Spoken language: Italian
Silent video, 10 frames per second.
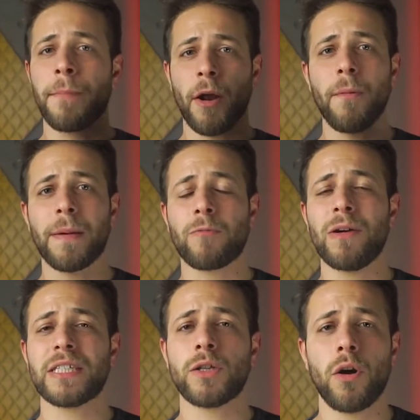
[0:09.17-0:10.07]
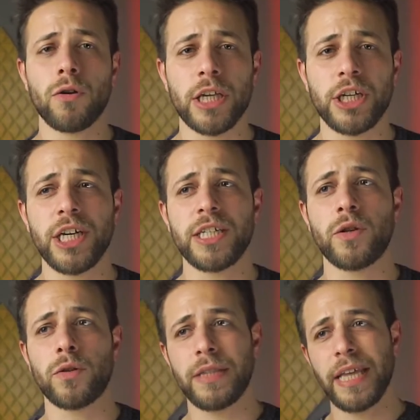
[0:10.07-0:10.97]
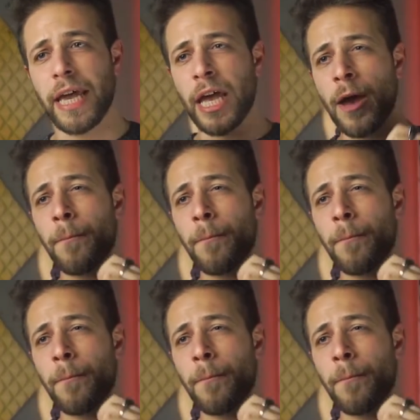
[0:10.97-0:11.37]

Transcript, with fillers: Proprio per questo ho deciso di